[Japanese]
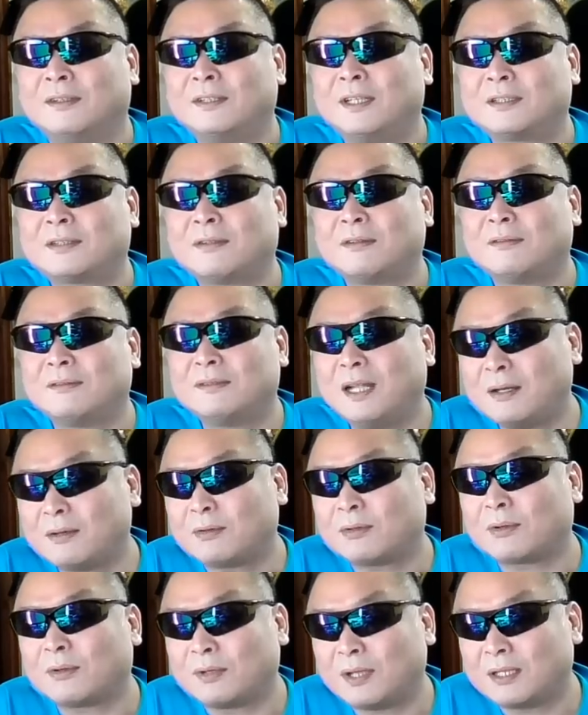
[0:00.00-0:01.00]
でしょなる
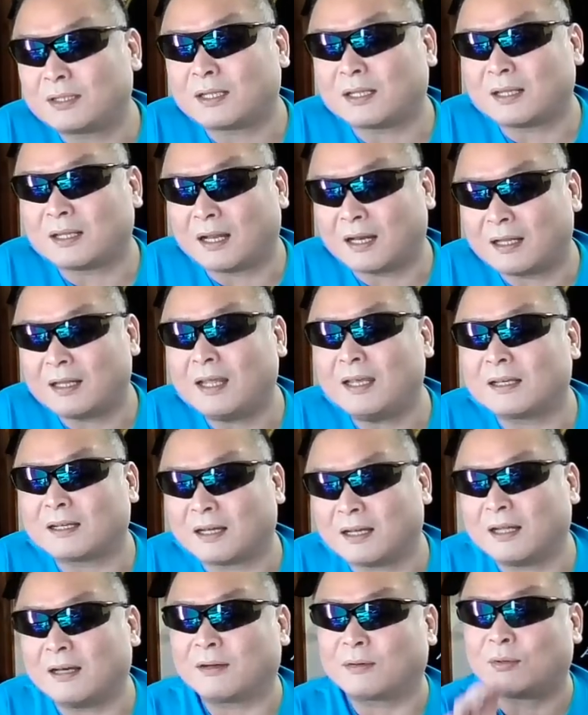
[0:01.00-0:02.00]
ほどねってならないか
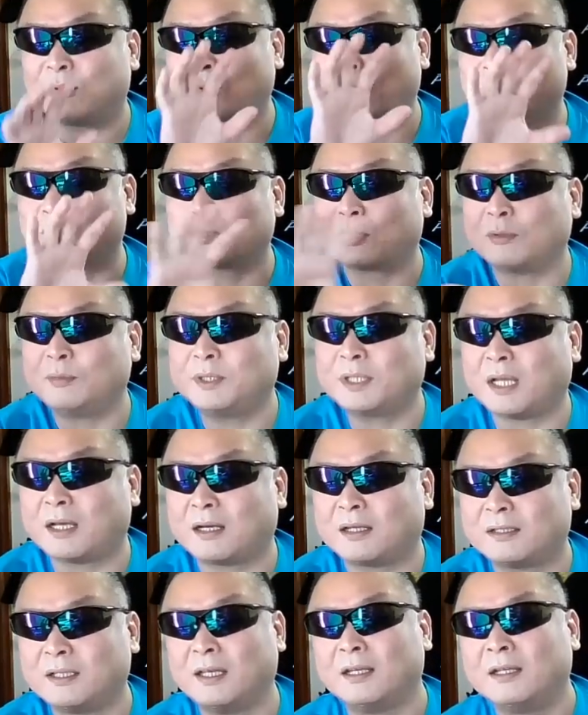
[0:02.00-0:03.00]
らこの補足みたいな
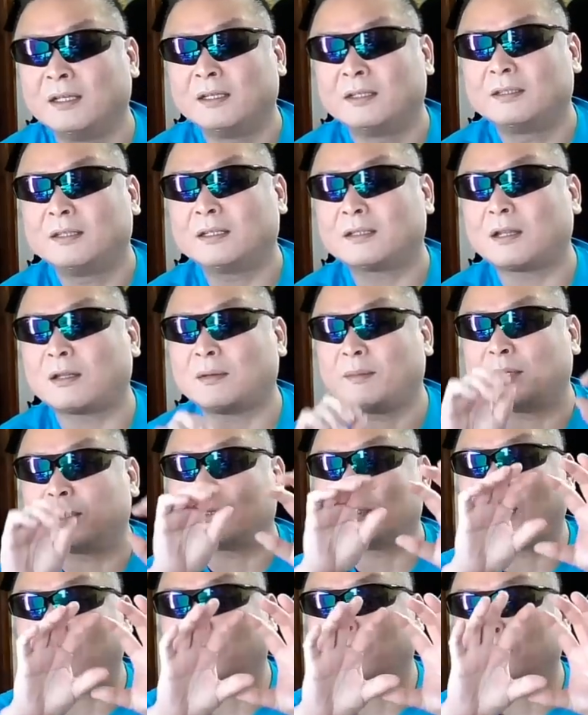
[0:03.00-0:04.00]
のでで例えば
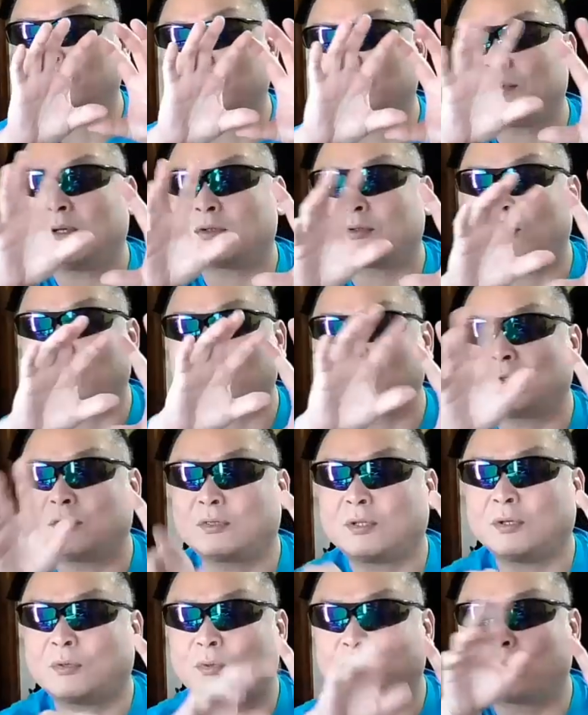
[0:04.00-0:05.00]
あの終盤教皇によっ
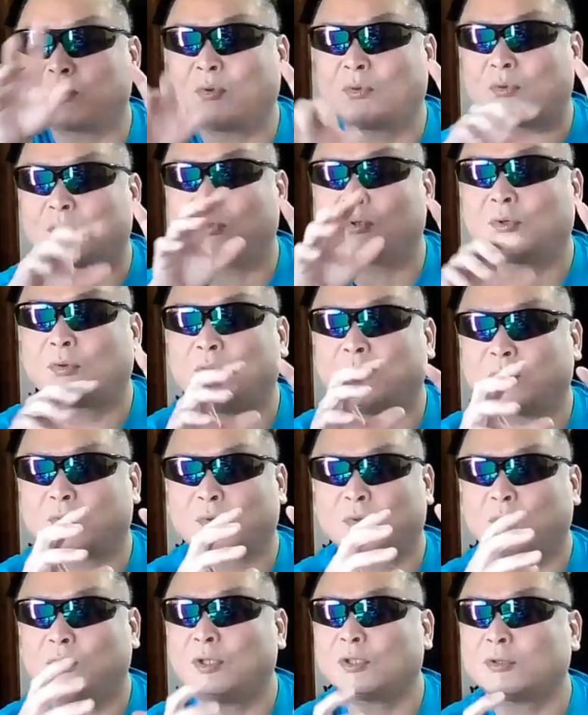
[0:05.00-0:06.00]
てこうこうこうでこう
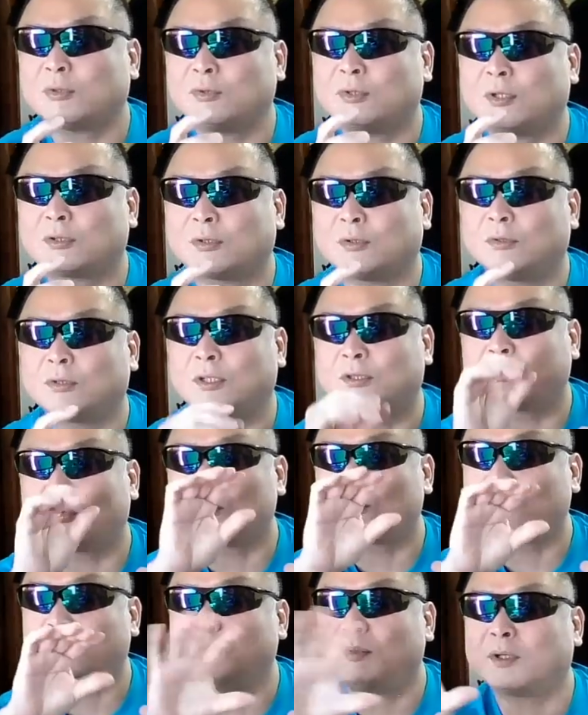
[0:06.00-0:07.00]
こんな処分でしょうでそ
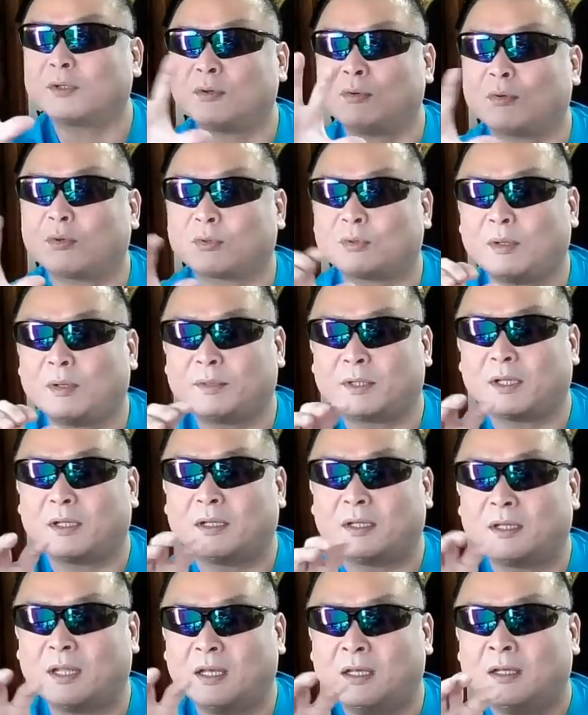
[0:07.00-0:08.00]
の終盤教皇とはみたい
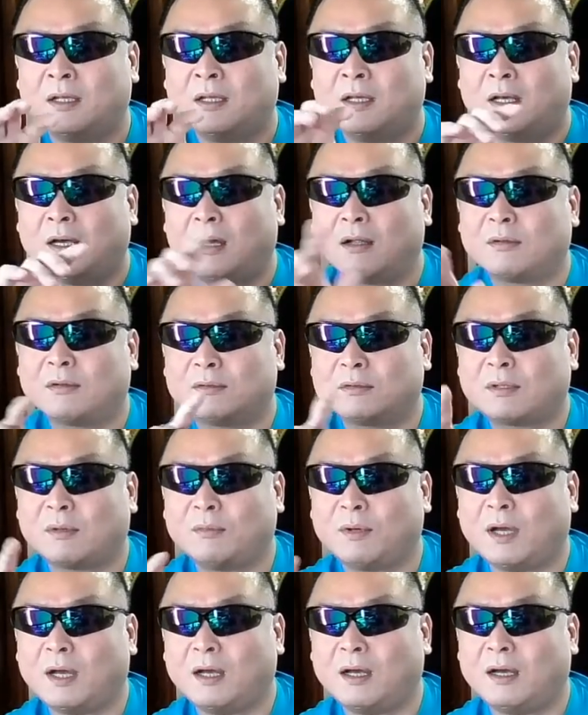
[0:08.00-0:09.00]
なねあのと
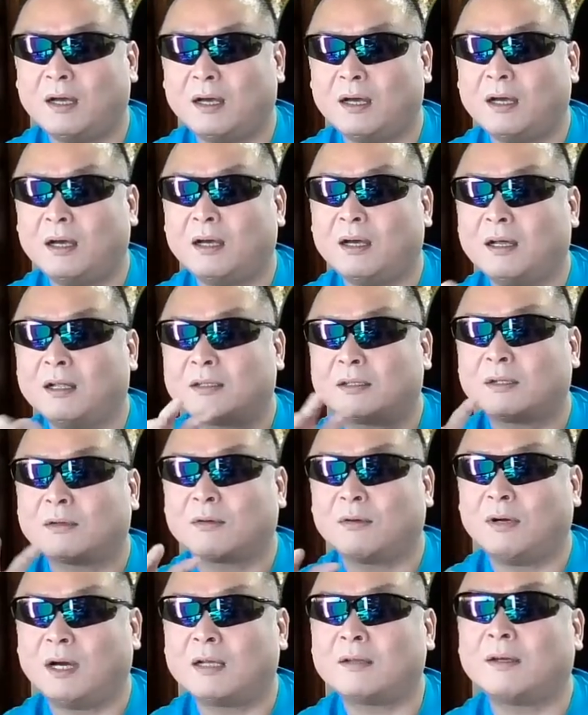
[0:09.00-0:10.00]
バーって
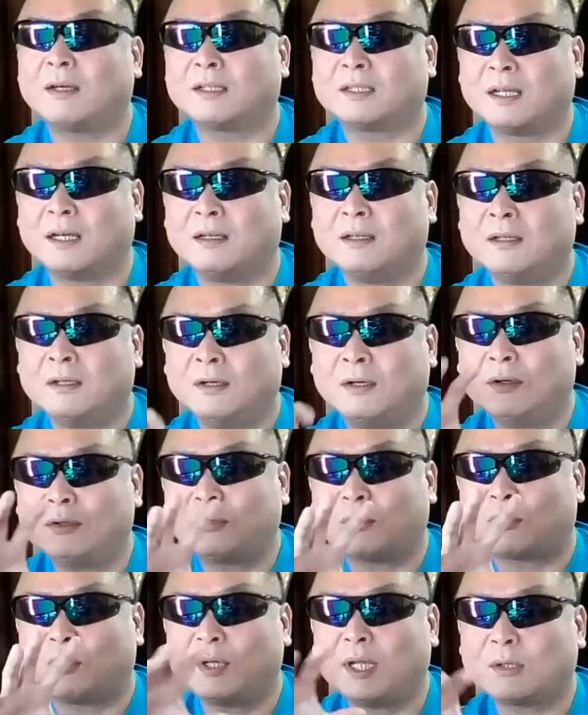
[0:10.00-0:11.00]
こうあるわけだあ
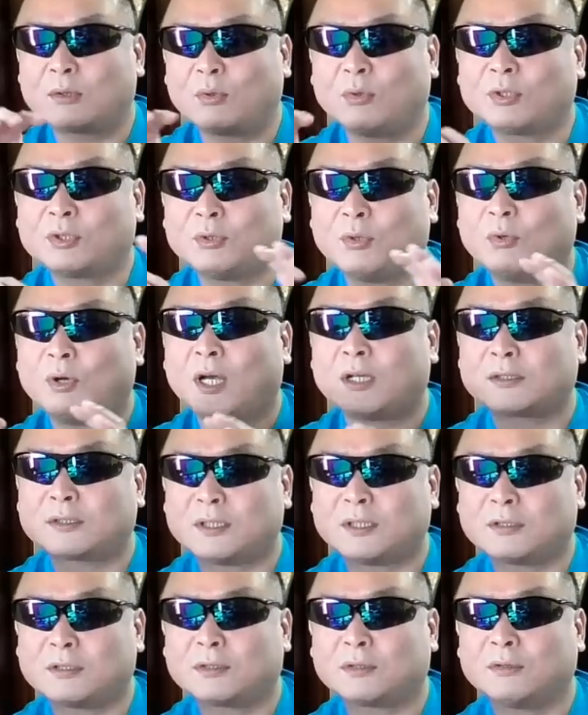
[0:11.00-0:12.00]
とこれはどうしよう発
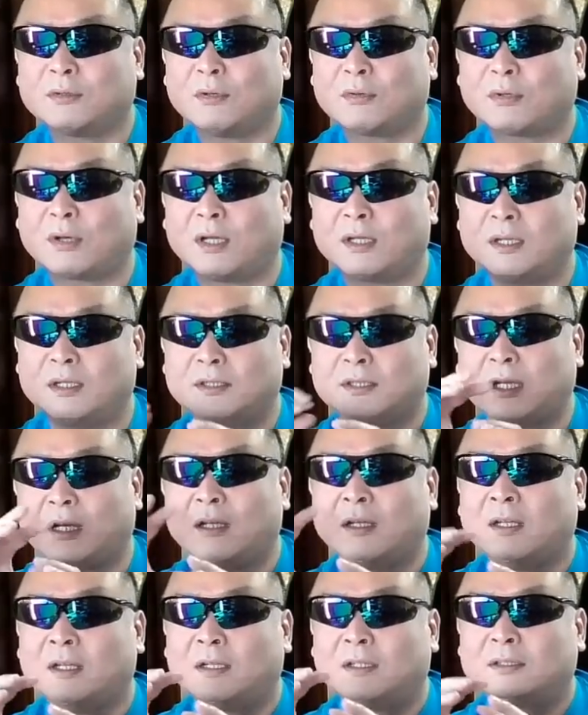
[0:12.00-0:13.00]
信するなとかねじゃあ
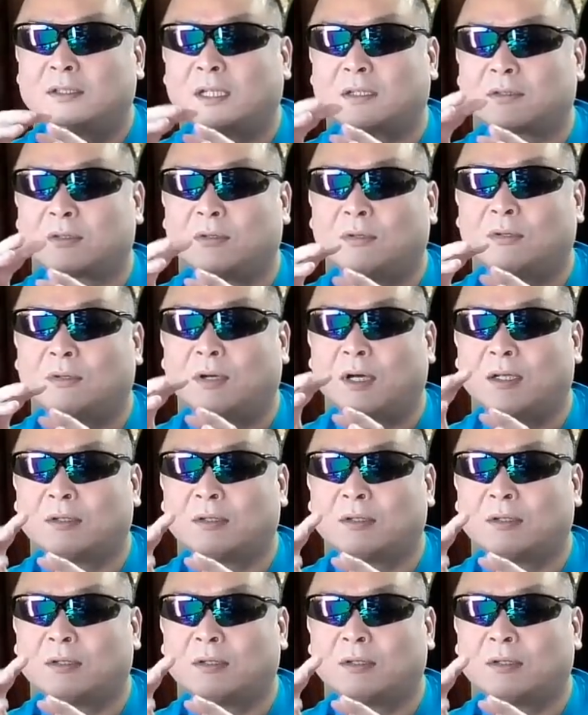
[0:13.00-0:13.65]
じゃあその、